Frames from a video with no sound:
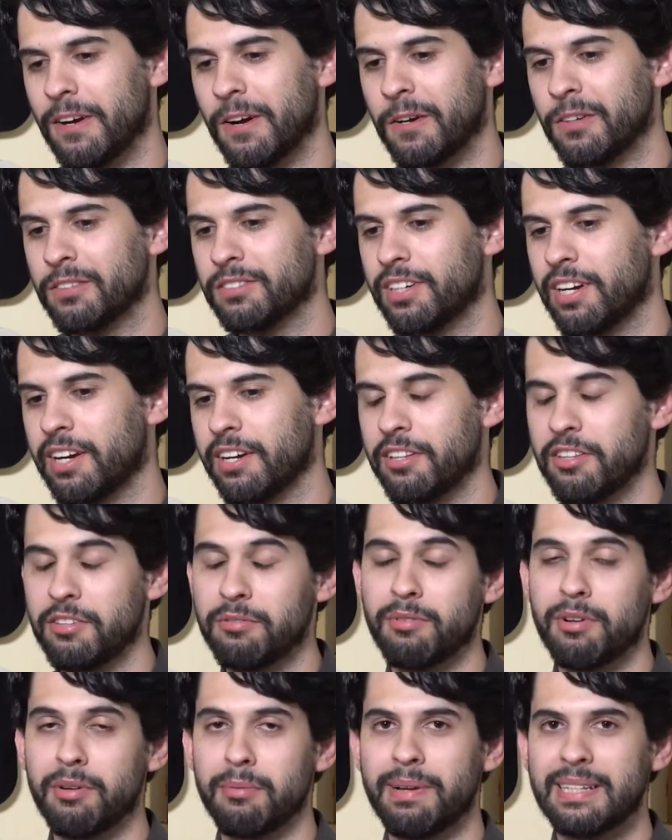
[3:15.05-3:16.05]
ao contrário de
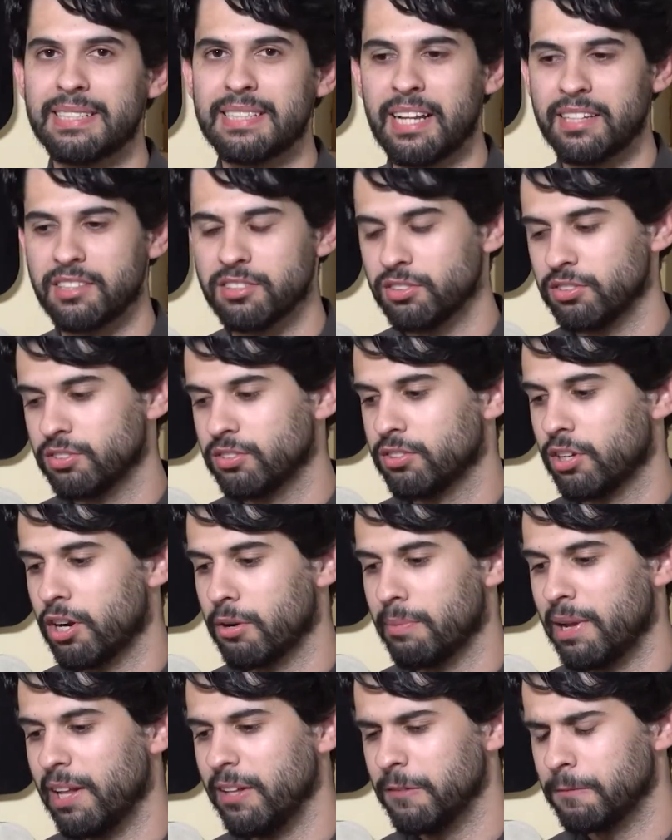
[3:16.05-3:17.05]
uma base de dados
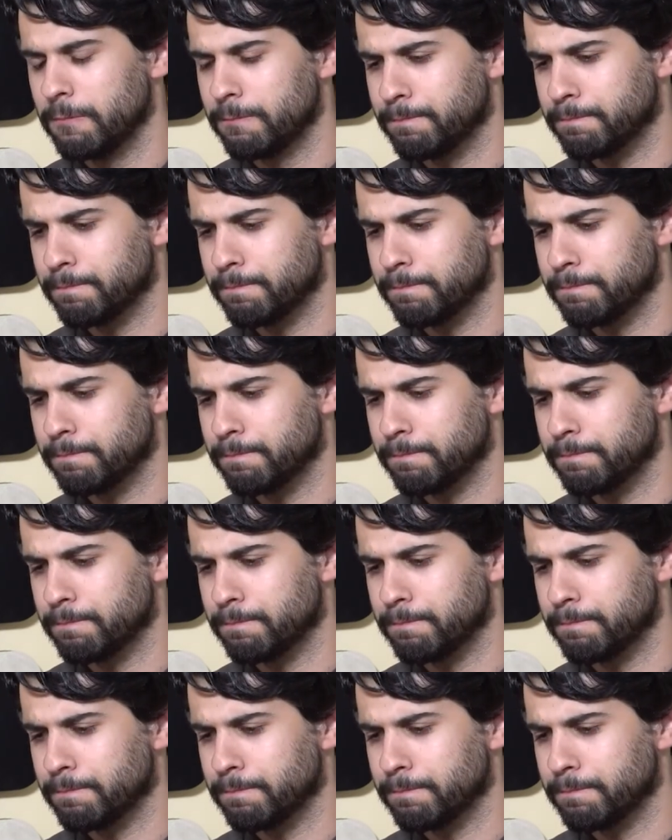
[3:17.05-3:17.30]
normal,